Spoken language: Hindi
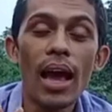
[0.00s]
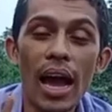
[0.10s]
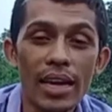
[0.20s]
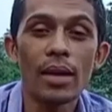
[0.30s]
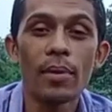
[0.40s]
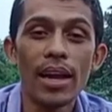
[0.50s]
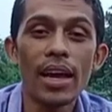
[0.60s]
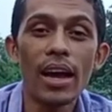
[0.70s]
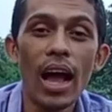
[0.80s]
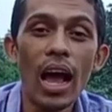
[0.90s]
में आगे
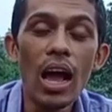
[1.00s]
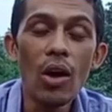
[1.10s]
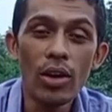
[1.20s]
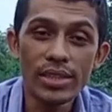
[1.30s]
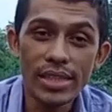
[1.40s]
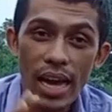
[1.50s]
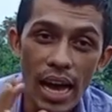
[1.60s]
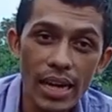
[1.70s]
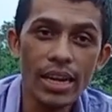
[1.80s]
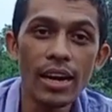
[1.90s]
बढ़ेगा और
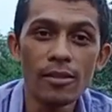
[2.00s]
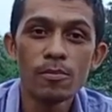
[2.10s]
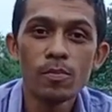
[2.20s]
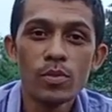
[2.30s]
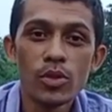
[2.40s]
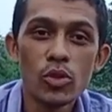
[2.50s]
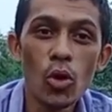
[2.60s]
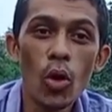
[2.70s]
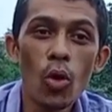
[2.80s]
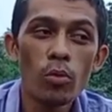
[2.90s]
झारखंड जो